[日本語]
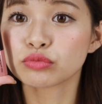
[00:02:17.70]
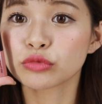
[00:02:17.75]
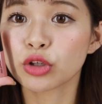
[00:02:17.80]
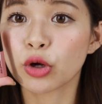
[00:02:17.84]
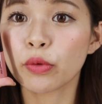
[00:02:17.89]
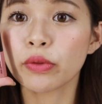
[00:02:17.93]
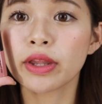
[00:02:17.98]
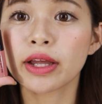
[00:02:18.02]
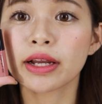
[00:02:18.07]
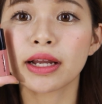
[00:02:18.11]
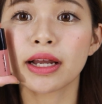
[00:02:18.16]

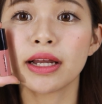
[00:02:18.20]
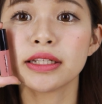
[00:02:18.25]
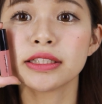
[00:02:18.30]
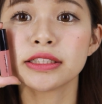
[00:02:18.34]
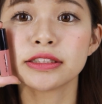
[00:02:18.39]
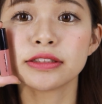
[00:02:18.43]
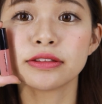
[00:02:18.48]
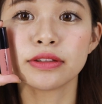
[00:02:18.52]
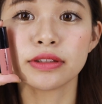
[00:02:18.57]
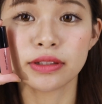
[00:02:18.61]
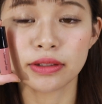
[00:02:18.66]
こんな感
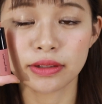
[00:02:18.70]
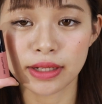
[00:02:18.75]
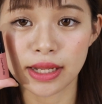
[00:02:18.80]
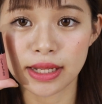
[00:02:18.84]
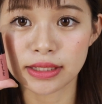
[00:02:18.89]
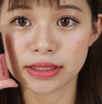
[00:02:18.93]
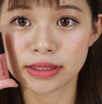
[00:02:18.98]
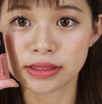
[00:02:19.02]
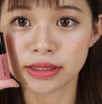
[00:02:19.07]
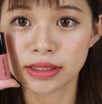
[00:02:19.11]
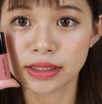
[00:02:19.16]
じの色
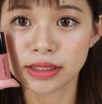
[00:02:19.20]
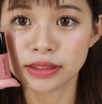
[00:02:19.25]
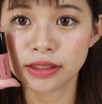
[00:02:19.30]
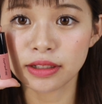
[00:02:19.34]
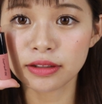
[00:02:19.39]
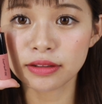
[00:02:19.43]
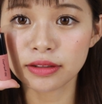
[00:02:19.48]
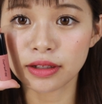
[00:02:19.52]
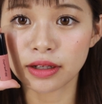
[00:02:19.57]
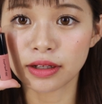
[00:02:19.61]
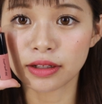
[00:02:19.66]
です。
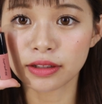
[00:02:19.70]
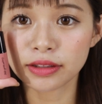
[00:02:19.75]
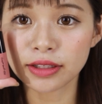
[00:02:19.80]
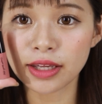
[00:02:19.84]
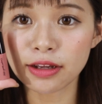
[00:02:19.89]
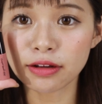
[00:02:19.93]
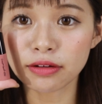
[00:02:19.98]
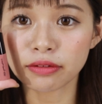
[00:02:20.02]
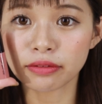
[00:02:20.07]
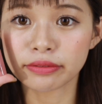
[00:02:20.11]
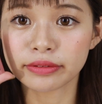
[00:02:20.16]
なんか
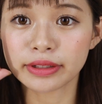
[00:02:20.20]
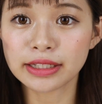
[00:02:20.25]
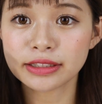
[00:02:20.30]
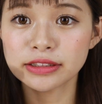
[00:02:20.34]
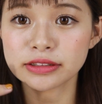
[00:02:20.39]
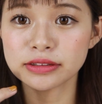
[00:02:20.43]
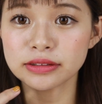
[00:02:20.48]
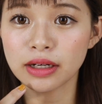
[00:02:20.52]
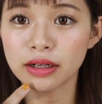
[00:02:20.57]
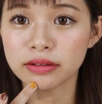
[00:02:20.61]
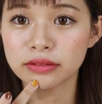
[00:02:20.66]
結構
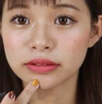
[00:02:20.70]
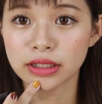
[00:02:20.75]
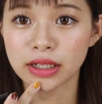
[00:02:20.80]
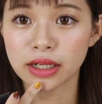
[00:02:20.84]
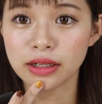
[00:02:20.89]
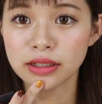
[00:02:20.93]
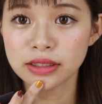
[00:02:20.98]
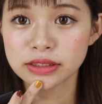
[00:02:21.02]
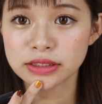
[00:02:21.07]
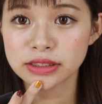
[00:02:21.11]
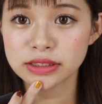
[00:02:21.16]
ナチュラル
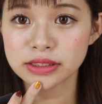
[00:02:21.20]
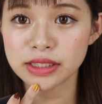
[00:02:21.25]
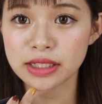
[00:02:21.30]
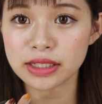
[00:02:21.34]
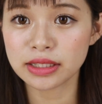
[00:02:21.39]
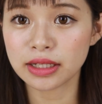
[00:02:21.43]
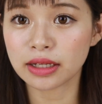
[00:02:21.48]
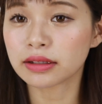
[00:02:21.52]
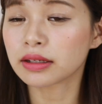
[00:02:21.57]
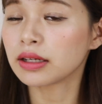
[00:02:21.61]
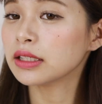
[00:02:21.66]
な自
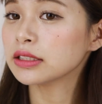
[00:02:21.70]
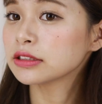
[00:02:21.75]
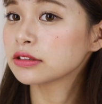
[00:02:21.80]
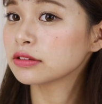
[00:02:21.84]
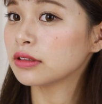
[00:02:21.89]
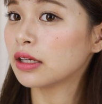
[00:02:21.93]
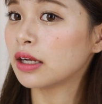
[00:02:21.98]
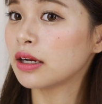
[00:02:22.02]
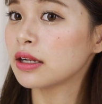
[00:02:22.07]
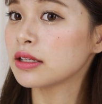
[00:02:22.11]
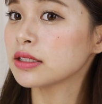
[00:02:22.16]
然な感じ
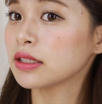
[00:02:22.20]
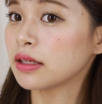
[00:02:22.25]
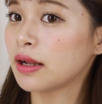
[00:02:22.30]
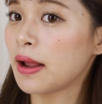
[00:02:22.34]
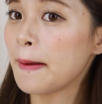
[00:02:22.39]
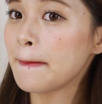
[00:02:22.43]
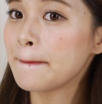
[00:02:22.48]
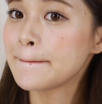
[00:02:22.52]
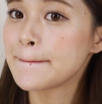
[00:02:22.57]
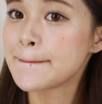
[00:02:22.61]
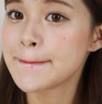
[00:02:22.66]
のあれじゃない。